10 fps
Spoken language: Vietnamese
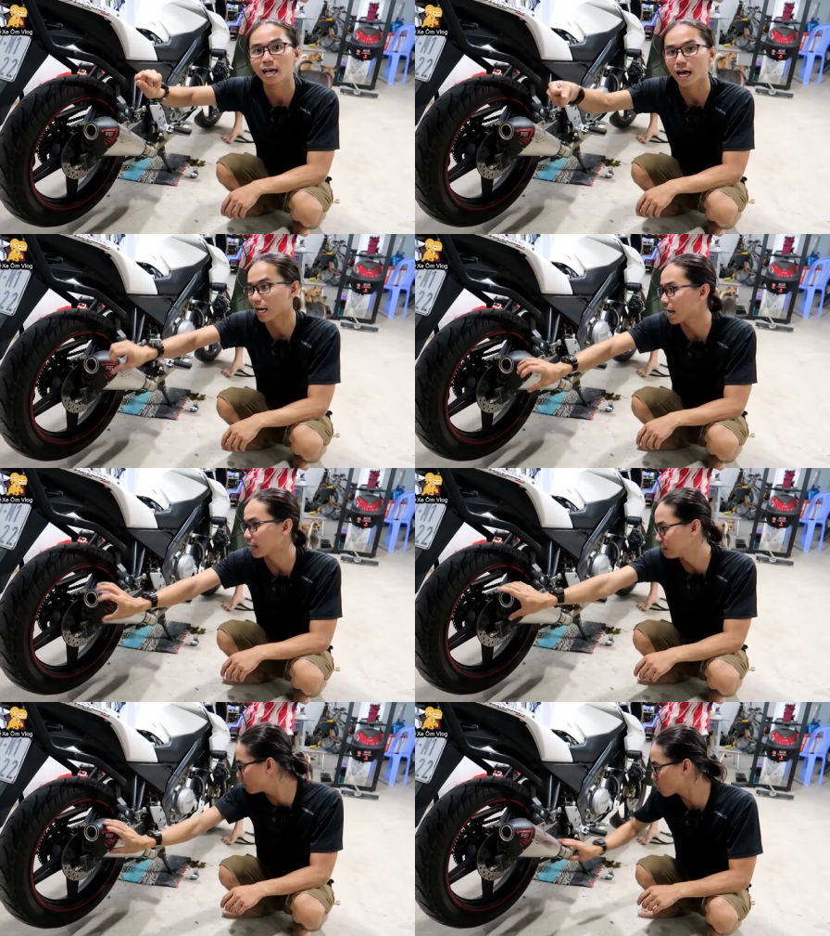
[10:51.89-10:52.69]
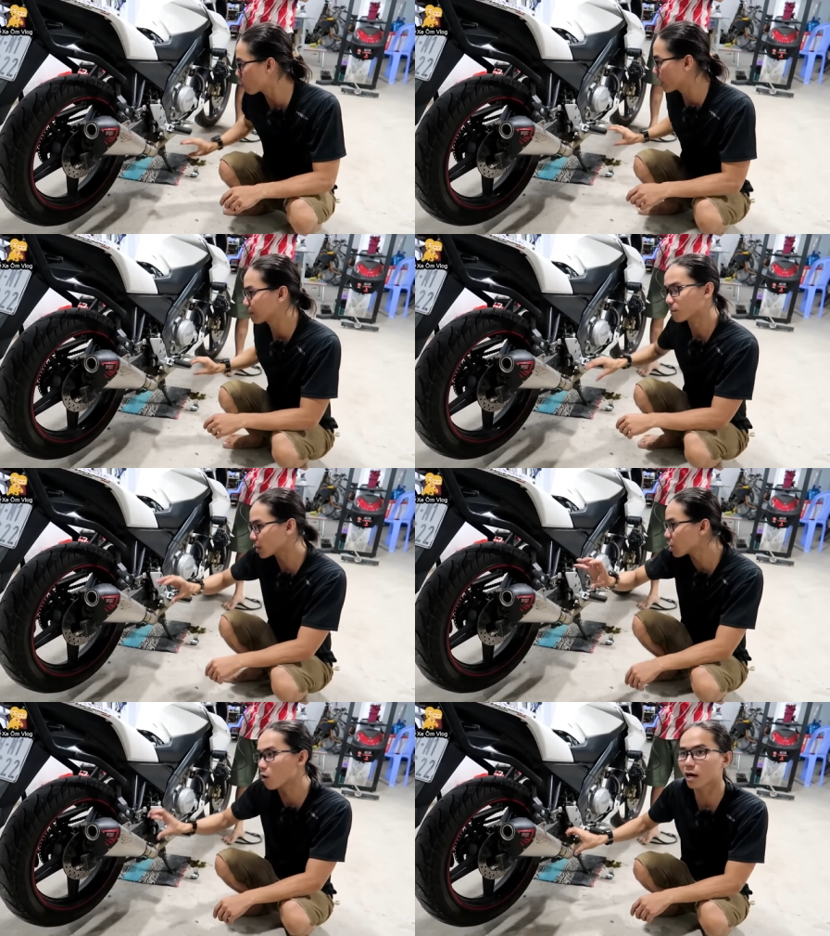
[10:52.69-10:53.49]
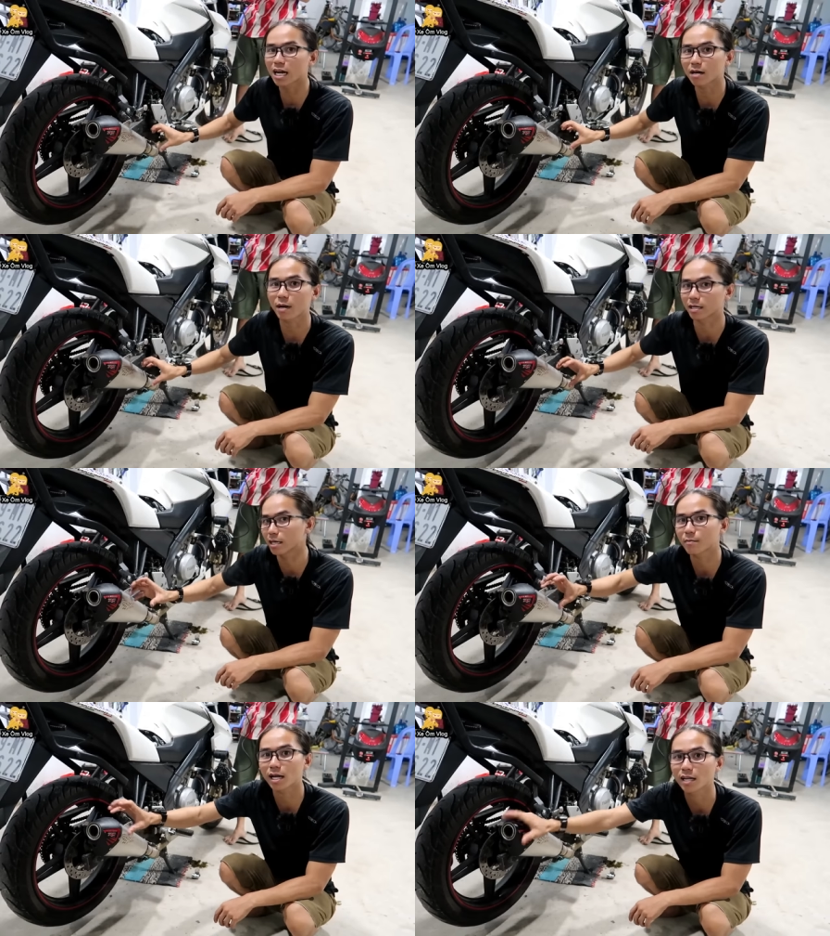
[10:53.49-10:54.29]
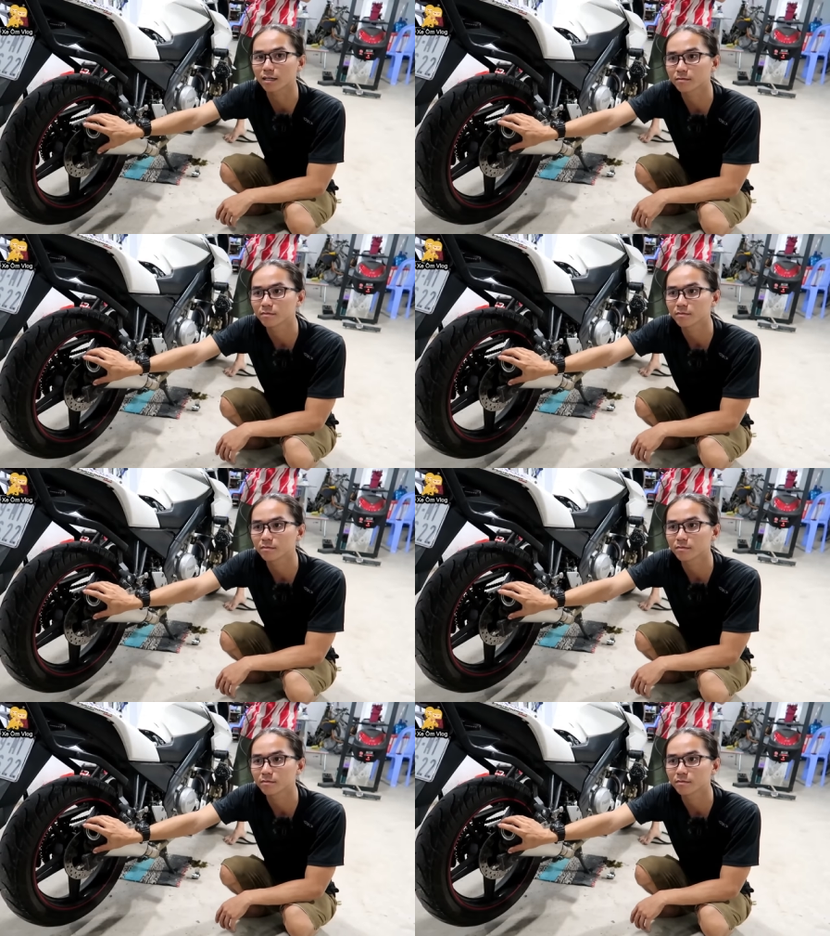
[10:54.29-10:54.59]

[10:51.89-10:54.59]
hạ ga là nước nó vô liền nó vô một cái là các bạn chết máy liền